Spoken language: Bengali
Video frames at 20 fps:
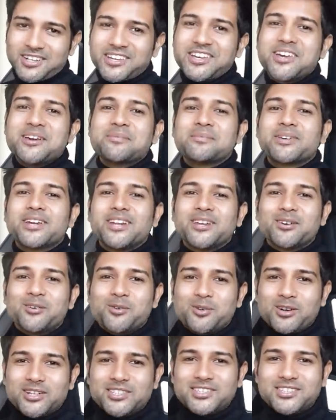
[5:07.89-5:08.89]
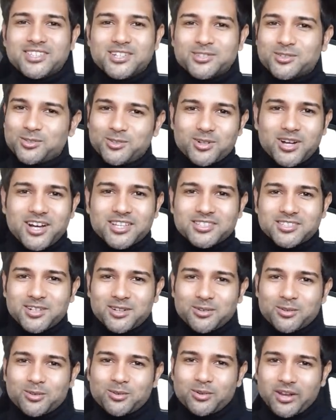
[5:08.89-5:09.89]
গেম খেলে গোল্ড জেতার সুযোগ হাতছাড়া
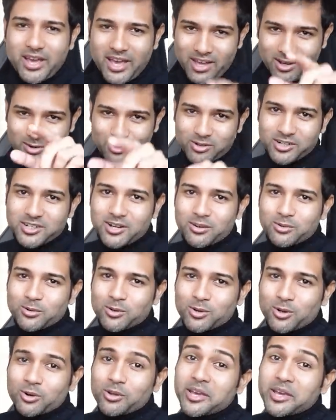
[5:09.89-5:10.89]
করো না এখনই ডাউনলোড করো